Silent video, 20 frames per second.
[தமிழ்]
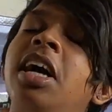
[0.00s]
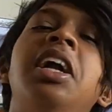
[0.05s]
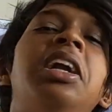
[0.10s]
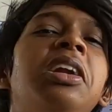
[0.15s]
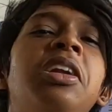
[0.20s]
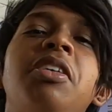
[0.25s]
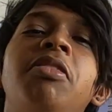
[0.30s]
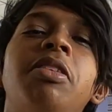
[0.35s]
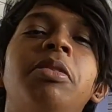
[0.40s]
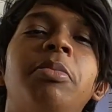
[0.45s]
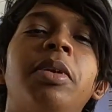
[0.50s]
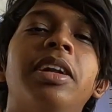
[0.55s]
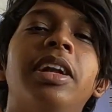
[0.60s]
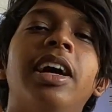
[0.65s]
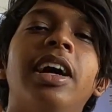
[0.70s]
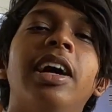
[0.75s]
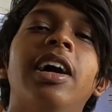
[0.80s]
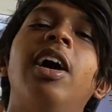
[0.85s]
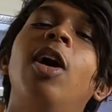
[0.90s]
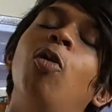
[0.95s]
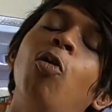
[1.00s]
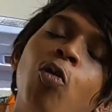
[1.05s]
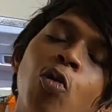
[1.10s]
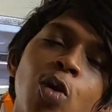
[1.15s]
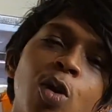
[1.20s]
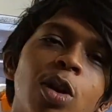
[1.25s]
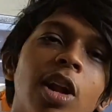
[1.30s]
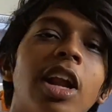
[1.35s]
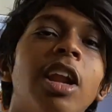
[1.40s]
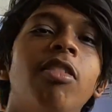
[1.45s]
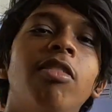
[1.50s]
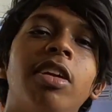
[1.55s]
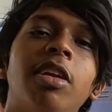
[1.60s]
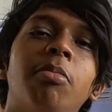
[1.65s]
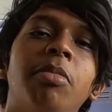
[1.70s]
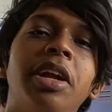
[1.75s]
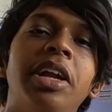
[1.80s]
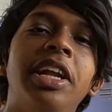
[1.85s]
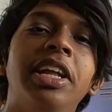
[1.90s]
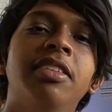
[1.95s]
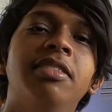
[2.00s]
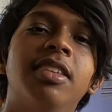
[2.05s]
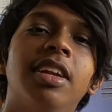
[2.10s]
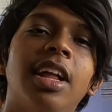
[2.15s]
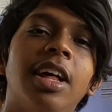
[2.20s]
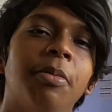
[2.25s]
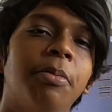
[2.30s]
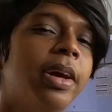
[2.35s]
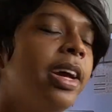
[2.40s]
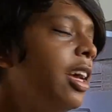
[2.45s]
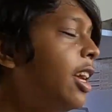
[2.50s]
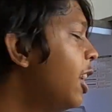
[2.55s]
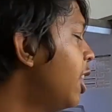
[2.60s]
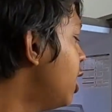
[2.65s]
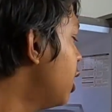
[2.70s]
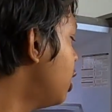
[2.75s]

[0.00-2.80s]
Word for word: கண்டுக்கவே மாட்டாங்க அவ்வளோ நல்லவங்க நம்ம இந்தியன்ஸ் எல்லாருமே